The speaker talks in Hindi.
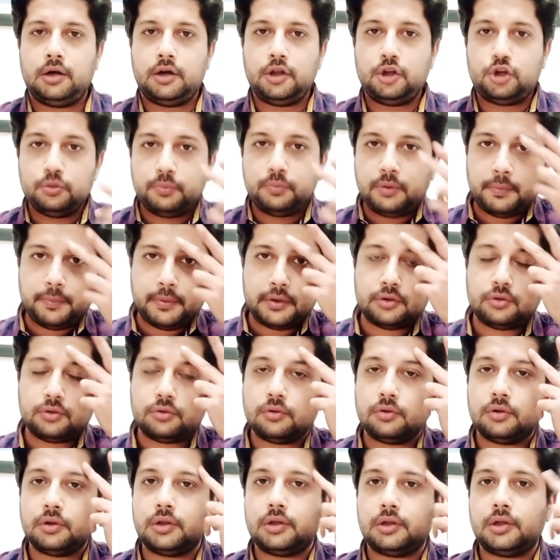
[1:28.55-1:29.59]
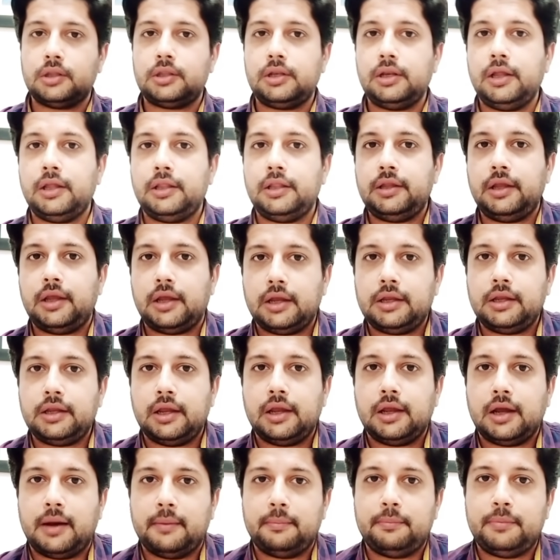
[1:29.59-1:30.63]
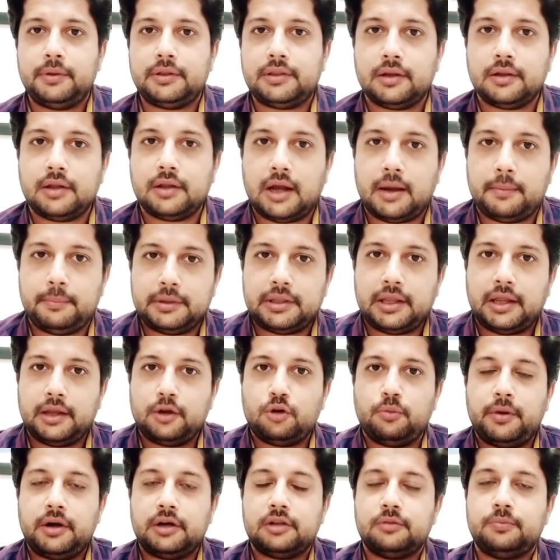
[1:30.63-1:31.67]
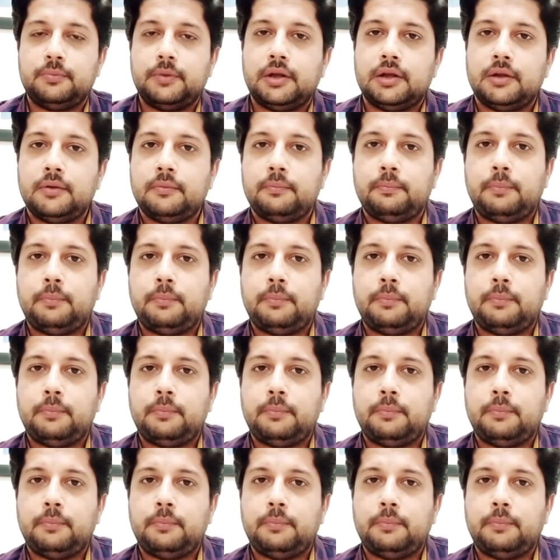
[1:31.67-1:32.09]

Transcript: टिश्यू पेपर किस लिए दिया है ये आप बेहतर आप बताएं कमेंट्स में